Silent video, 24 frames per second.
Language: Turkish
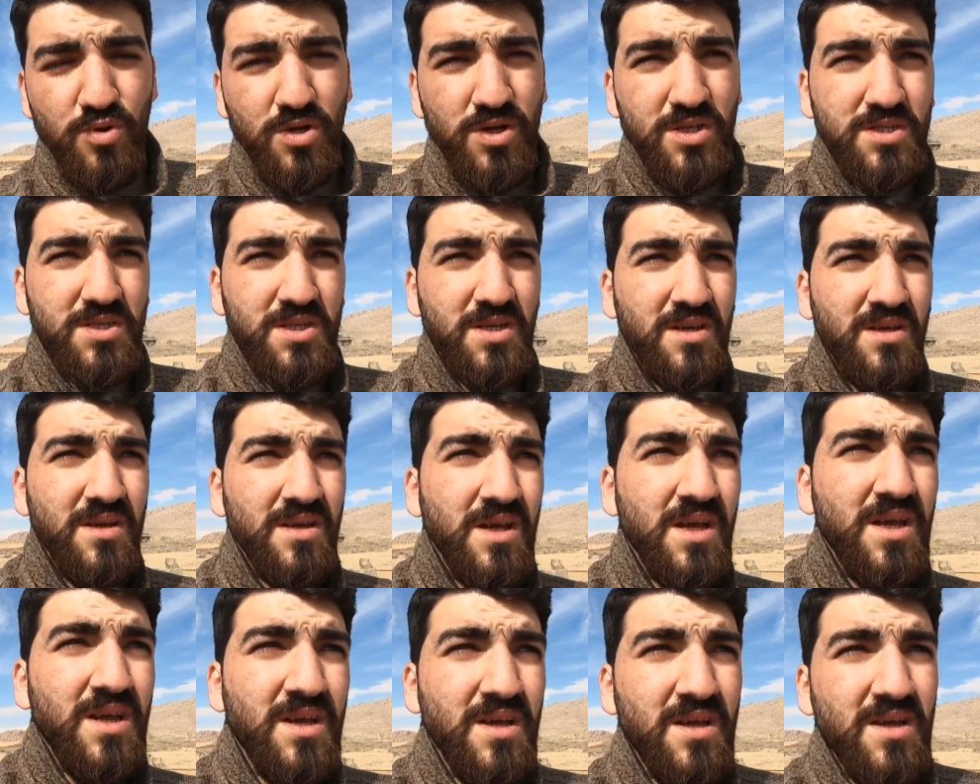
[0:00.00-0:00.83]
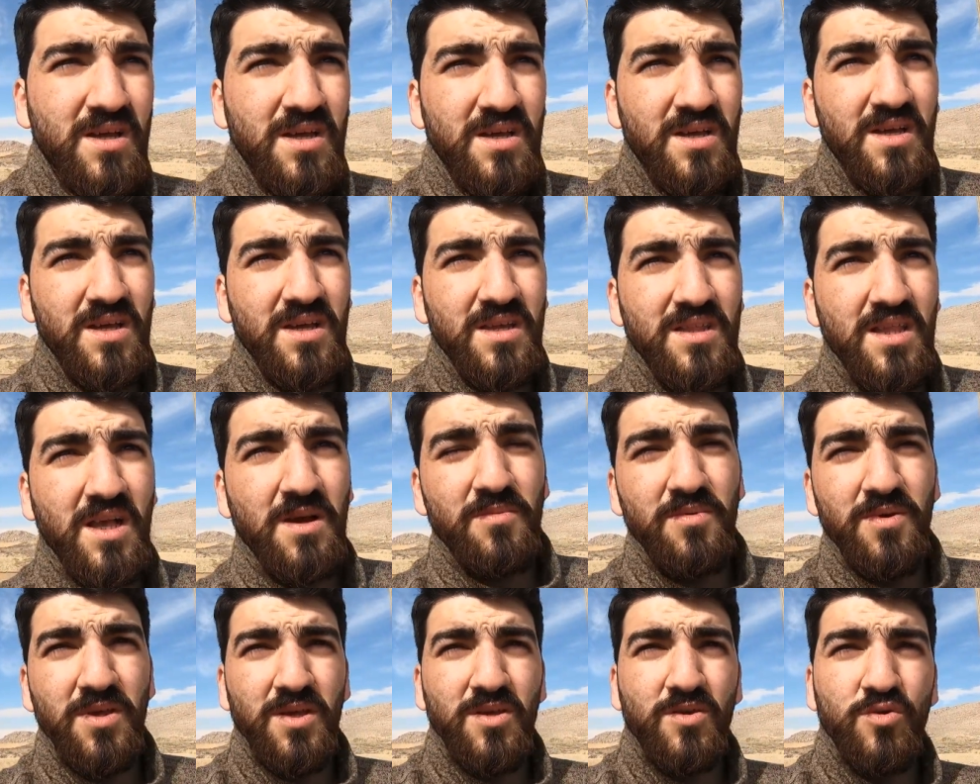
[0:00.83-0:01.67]
burası. E,
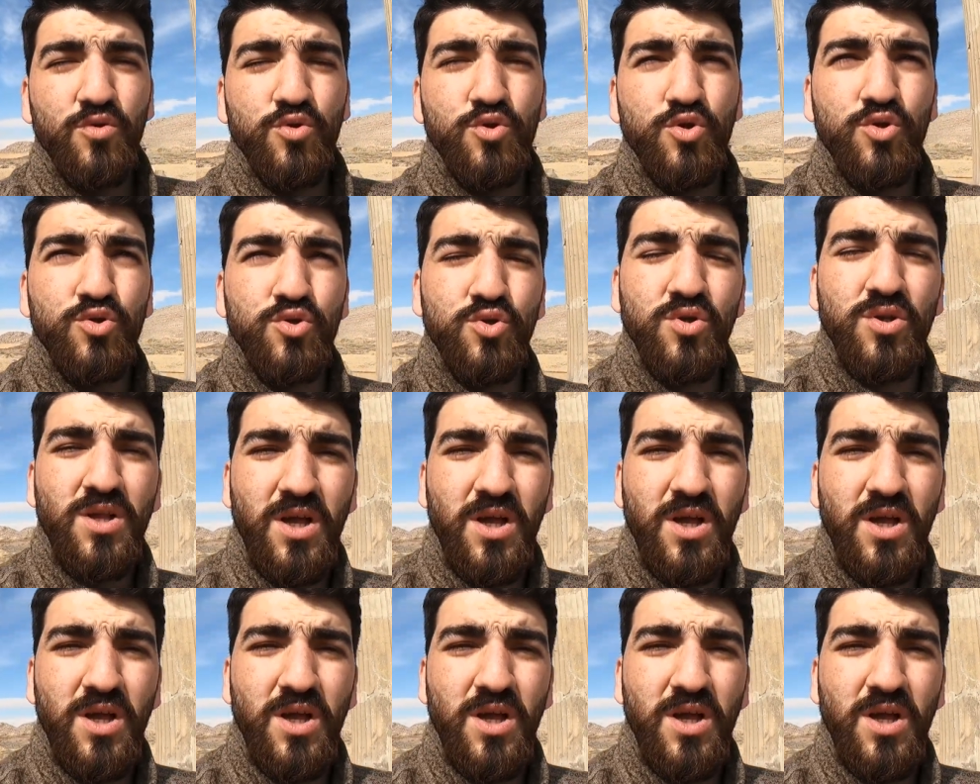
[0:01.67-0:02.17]
tabii 3.